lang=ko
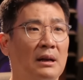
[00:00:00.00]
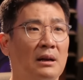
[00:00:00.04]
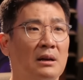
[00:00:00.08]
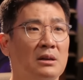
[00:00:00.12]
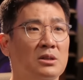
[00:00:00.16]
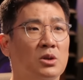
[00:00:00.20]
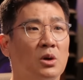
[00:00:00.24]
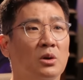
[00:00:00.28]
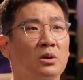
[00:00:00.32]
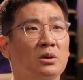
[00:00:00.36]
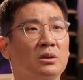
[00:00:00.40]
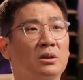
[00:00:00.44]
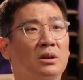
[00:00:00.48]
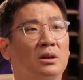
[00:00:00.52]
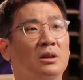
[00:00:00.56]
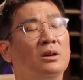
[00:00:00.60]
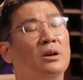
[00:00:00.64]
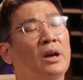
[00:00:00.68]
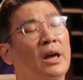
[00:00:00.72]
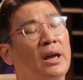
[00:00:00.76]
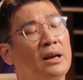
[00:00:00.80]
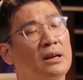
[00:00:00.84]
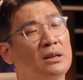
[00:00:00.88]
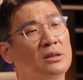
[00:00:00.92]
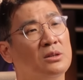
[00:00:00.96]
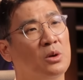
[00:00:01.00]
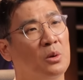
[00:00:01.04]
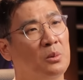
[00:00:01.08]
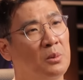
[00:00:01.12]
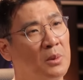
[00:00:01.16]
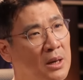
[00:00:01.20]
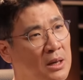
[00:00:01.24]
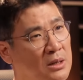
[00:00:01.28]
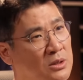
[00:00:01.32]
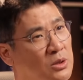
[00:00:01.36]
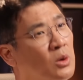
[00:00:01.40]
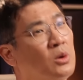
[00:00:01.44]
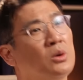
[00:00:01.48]
저는 그게
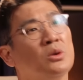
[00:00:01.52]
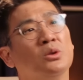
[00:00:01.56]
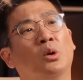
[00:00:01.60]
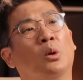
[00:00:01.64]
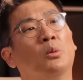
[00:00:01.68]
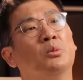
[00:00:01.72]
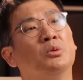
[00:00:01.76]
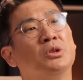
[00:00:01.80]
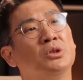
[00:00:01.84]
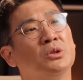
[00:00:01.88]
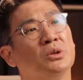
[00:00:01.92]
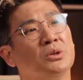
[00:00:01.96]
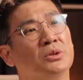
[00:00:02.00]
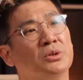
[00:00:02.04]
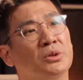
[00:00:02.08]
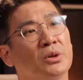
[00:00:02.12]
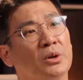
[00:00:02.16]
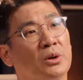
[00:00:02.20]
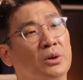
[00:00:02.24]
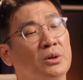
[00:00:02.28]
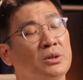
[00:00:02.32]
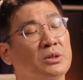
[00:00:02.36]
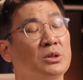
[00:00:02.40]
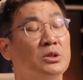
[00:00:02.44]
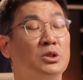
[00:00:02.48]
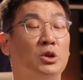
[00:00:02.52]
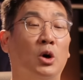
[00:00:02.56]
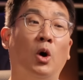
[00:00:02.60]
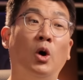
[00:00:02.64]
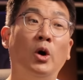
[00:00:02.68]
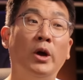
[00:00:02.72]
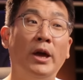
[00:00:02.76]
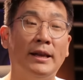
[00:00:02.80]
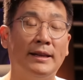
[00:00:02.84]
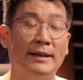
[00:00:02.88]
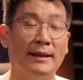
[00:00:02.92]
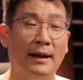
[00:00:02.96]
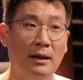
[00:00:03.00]
정말 저는 너무 싫었어요. 그래서
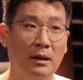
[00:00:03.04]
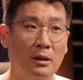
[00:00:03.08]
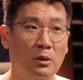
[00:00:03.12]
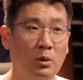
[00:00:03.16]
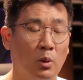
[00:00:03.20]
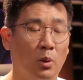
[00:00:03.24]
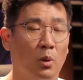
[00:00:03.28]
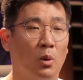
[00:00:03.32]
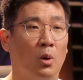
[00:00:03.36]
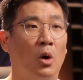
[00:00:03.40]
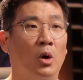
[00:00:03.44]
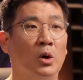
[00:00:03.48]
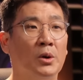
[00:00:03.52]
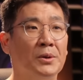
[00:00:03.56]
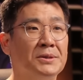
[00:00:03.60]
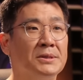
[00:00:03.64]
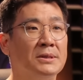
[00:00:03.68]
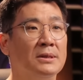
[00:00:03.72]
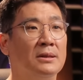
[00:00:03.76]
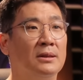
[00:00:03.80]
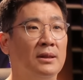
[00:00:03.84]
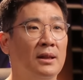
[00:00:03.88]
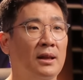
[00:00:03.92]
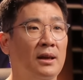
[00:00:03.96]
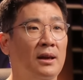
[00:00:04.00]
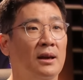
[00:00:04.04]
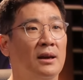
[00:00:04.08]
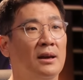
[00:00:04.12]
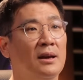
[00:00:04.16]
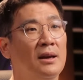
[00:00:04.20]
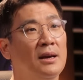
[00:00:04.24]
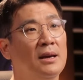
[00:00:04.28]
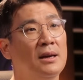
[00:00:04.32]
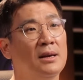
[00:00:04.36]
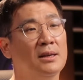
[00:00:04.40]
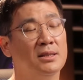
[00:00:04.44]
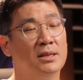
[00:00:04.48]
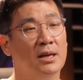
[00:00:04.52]
저희 딸도 어렸을 때
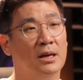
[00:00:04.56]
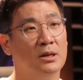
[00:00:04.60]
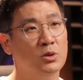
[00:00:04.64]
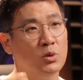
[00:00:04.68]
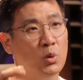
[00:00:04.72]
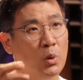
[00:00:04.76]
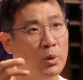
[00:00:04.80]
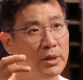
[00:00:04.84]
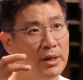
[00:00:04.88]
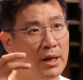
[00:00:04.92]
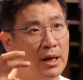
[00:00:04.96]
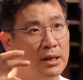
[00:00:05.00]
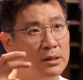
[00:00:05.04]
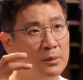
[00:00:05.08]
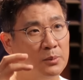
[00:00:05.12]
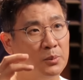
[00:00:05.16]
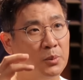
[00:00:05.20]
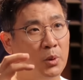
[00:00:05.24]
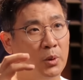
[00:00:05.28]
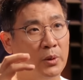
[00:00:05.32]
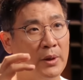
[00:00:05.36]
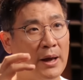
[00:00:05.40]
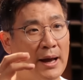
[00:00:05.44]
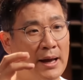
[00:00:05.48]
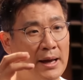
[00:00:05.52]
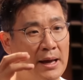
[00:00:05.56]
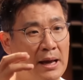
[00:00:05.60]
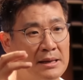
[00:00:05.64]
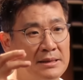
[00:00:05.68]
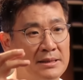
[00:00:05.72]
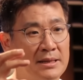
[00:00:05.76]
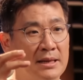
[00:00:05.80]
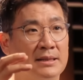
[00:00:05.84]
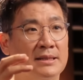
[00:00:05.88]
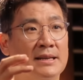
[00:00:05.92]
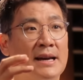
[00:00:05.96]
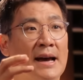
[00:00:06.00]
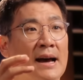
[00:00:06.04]
제가 소니 헤드폰
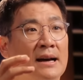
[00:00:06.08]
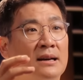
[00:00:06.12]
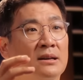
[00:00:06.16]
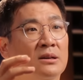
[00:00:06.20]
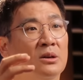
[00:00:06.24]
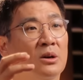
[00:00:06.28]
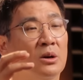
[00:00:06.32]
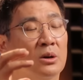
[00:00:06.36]
하얀색 작은